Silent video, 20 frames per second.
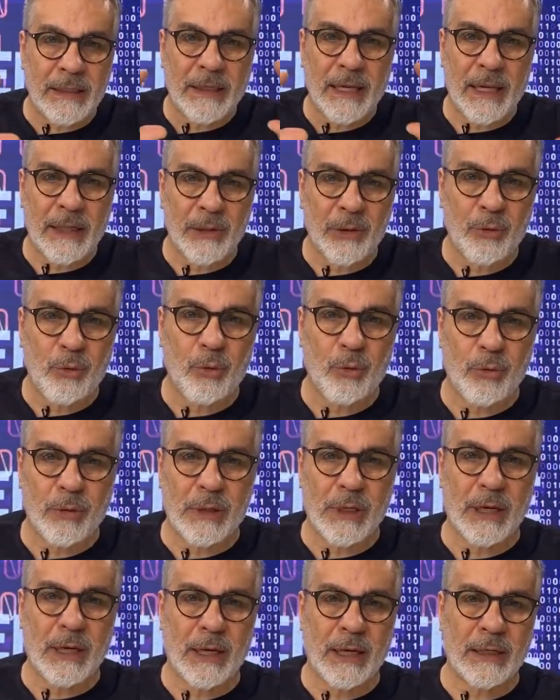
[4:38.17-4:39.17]
kendi
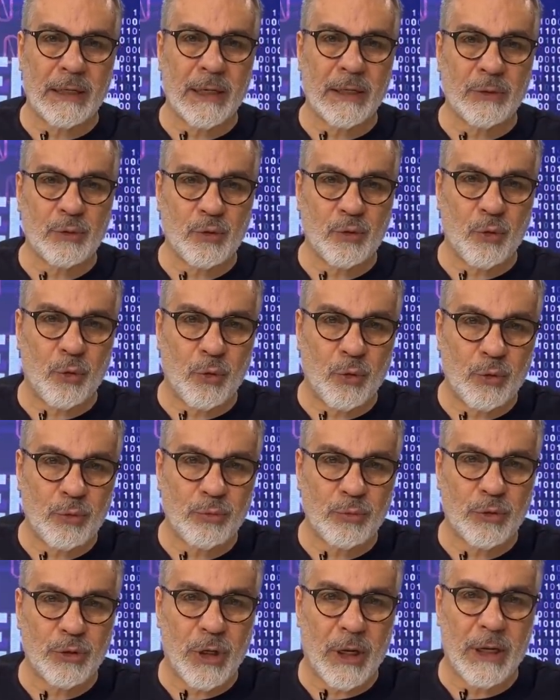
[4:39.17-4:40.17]
ülkelerinden
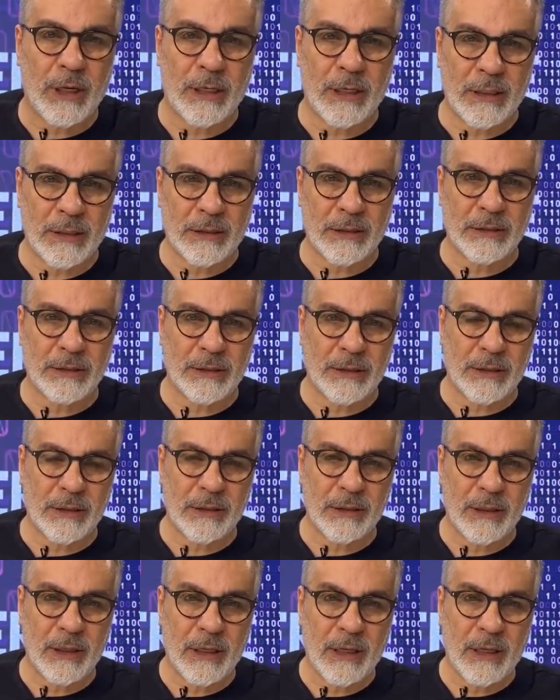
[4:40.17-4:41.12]
soğutmuş hale getirdik.